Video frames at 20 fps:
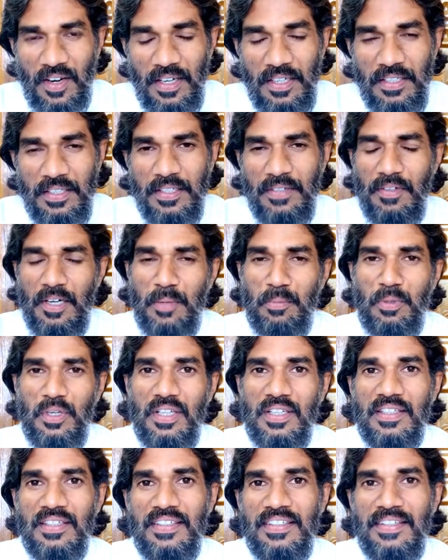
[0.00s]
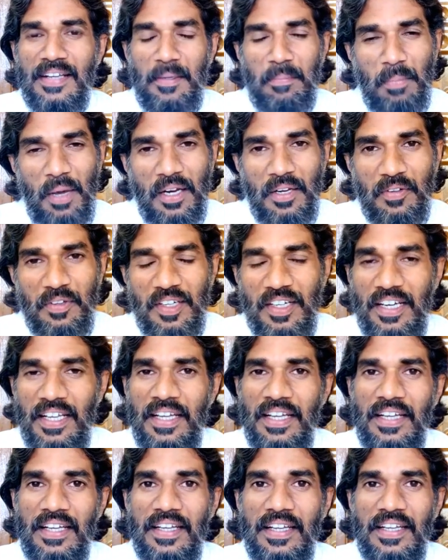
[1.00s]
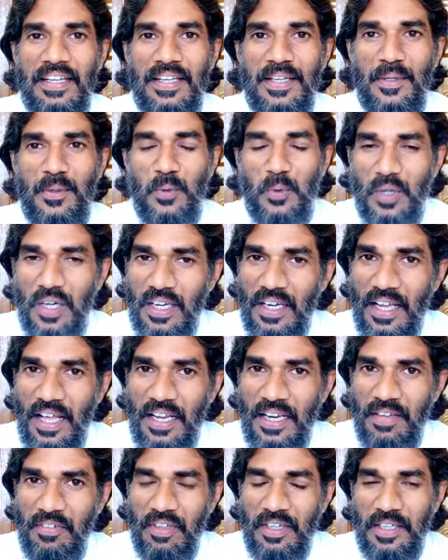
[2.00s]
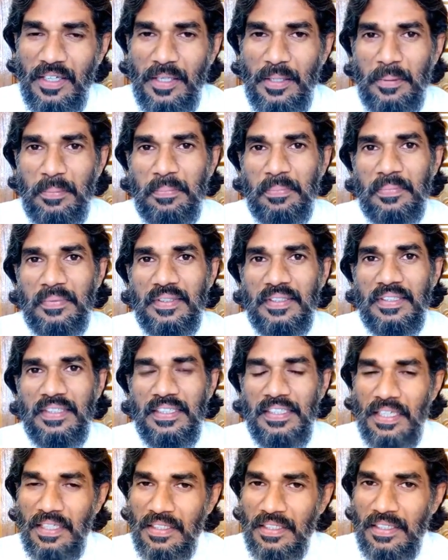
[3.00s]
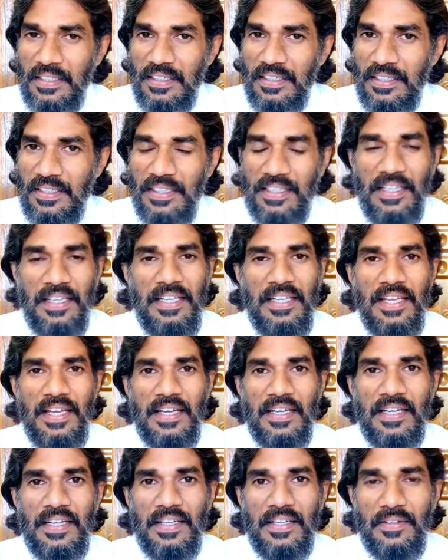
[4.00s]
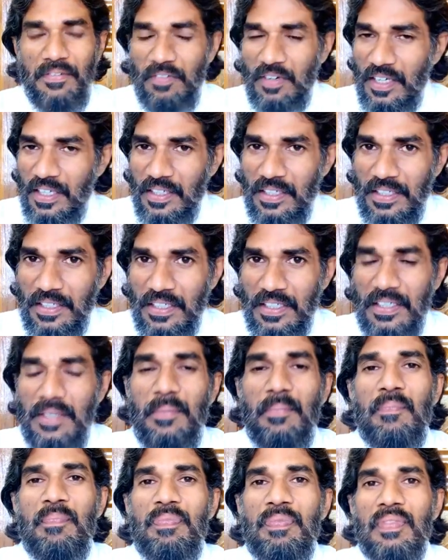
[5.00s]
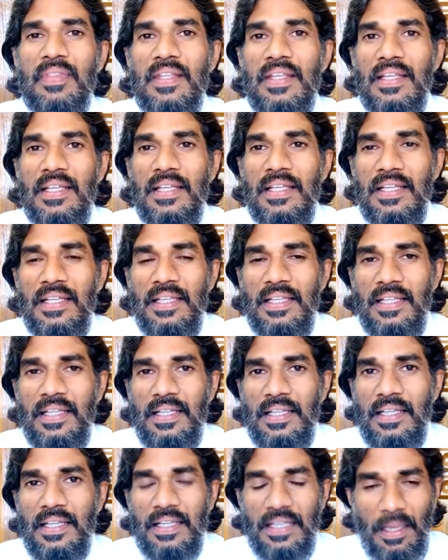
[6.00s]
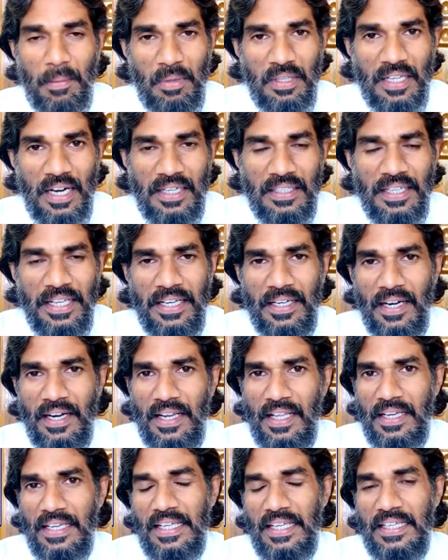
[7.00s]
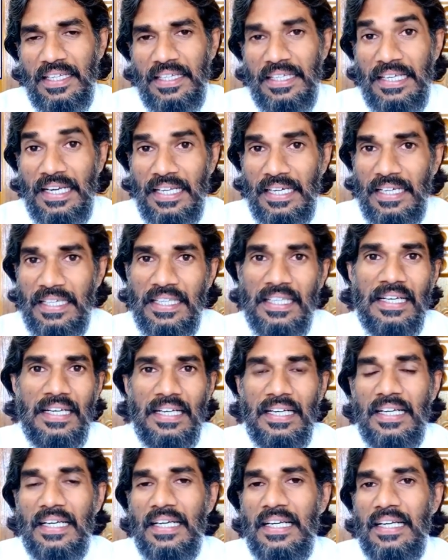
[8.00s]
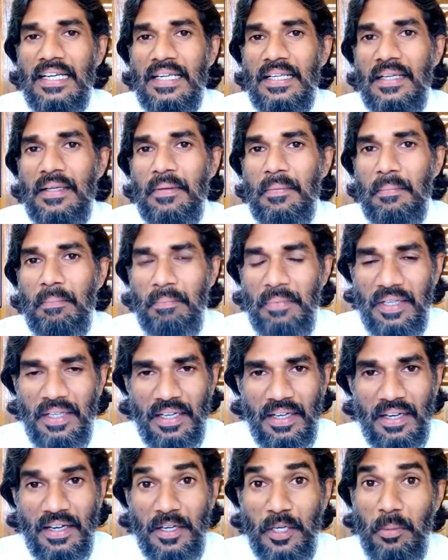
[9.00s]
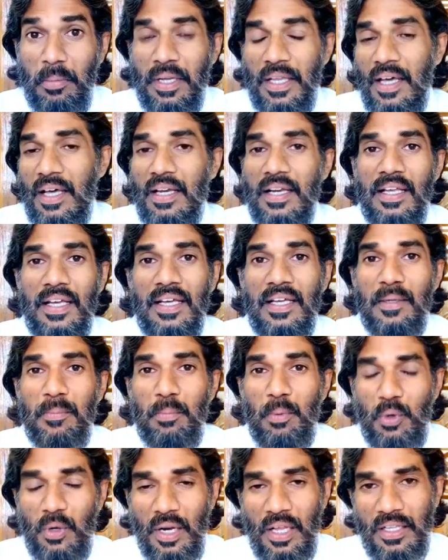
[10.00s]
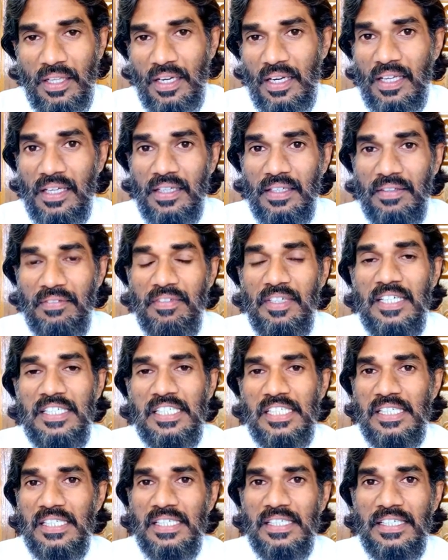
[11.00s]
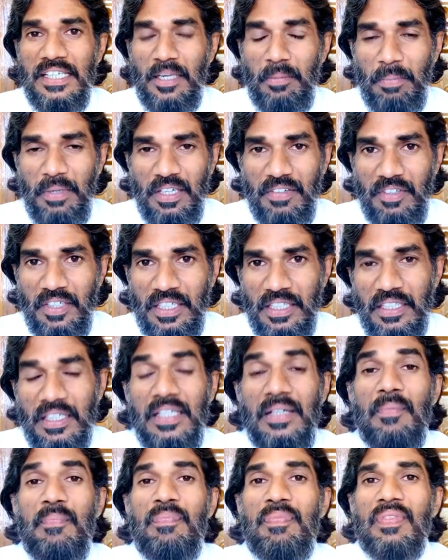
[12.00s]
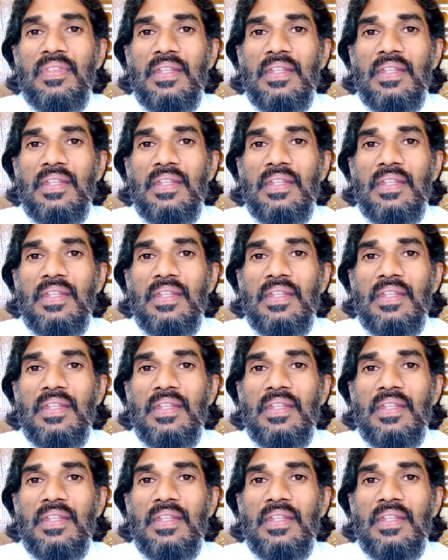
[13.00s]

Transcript: வாழ்க வளமுடன் அன்பானவர்களே உங்கள் அனைவருக்கும் என் இனிய வணக்கங்கள் நமது அண்டை நாடான இலங்கையில் மிக கடுமையான பொருளாதார வீழ்ச்சி ஏற்பட்டுவிட்டது